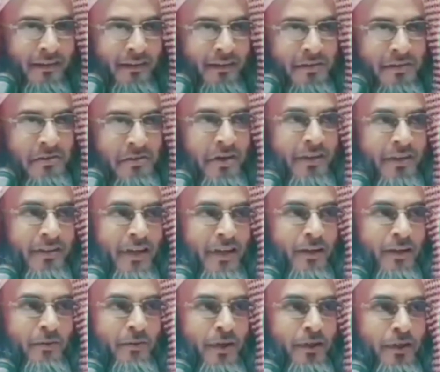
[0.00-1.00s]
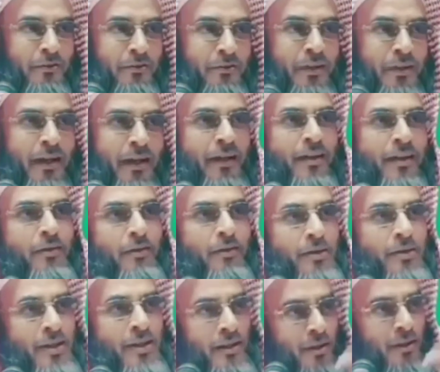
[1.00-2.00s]
শৈতান বলি তো তারা কি করে
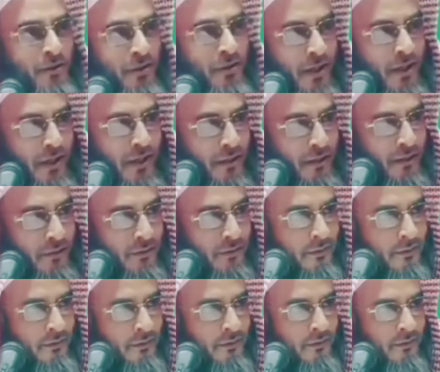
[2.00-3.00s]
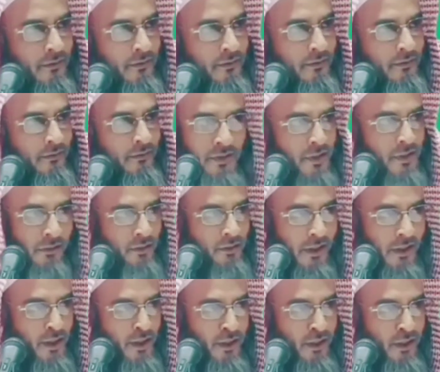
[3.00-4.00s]
অসাধারণ দেখায় অসাধারণ
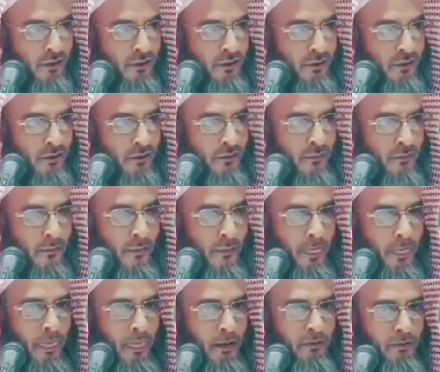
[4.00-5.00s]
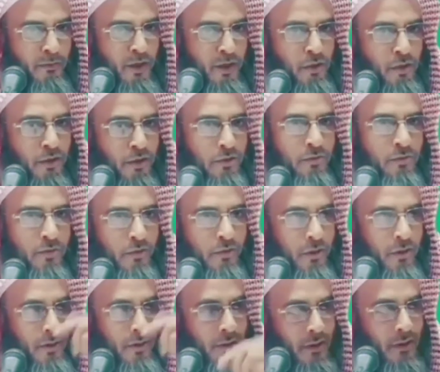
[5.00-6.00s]
দেখায় না মানুষকে জবাই
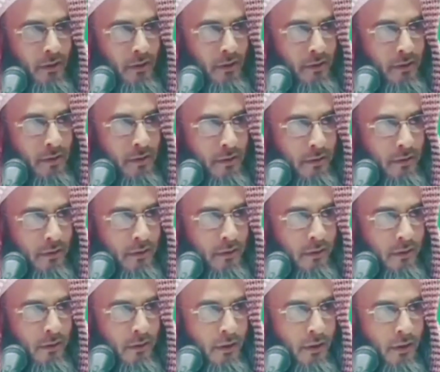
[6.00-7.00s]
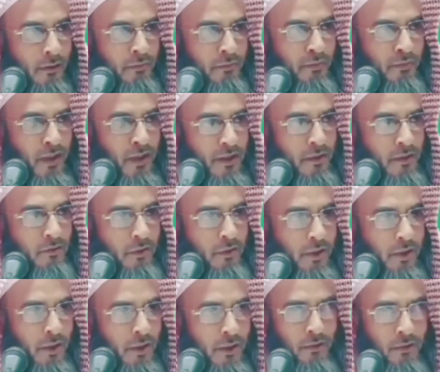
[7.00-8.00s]
করে দেখিয়ে দিচ্ছে মাটির
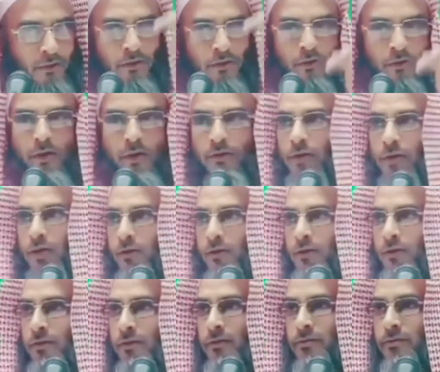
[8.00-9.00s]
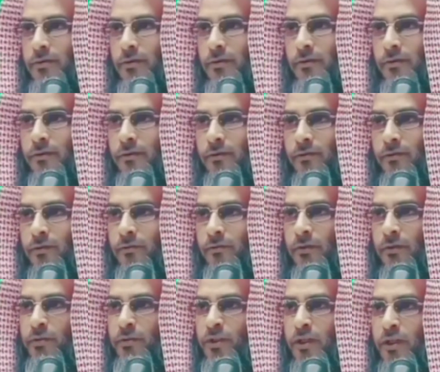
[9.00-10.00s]
গুলিকে রসগোল্লা করে খাওয়িয়ে দিচ্ছে তো
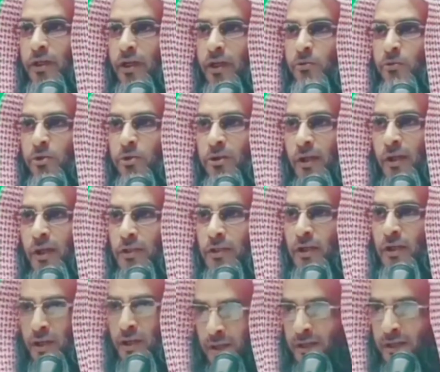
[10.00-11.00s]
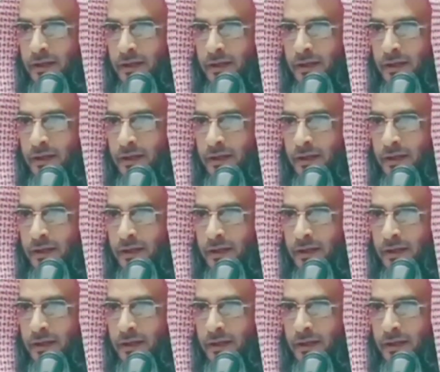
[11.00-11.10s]
বলবেন যে কেরামতি দেখাচ্ছে নাকি